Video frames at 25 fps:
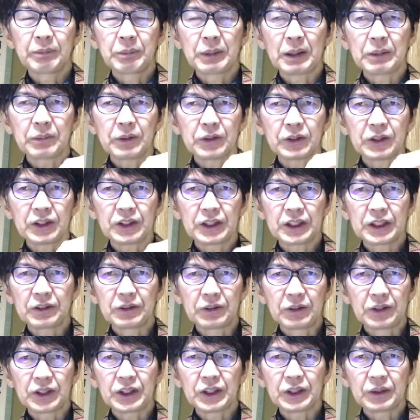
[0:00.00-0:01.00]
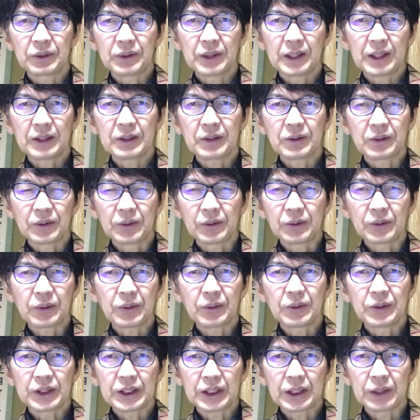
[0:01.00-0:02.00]
マンモス地区の小学校の
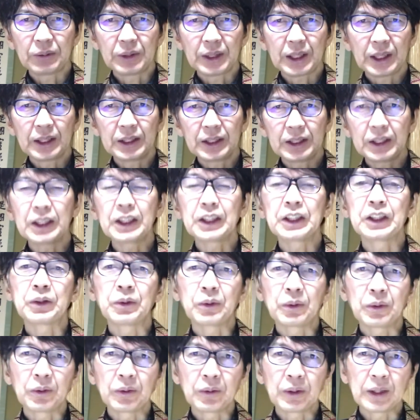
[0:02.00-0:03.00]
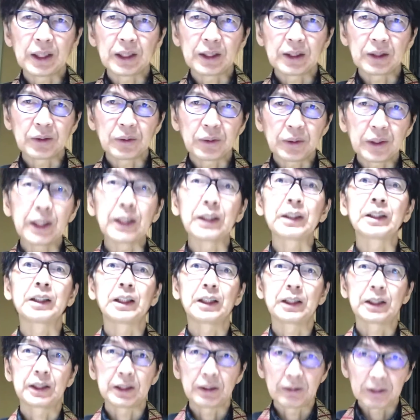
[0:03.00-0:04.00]
校舎を借りて日本語学校をやって
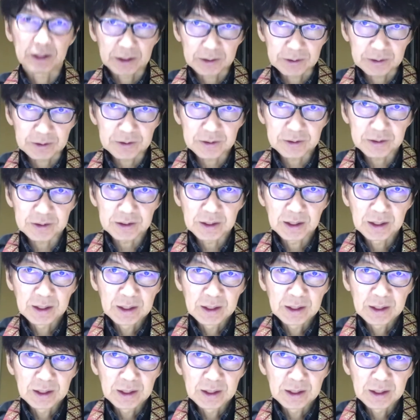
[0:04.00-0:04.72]
はったわけです。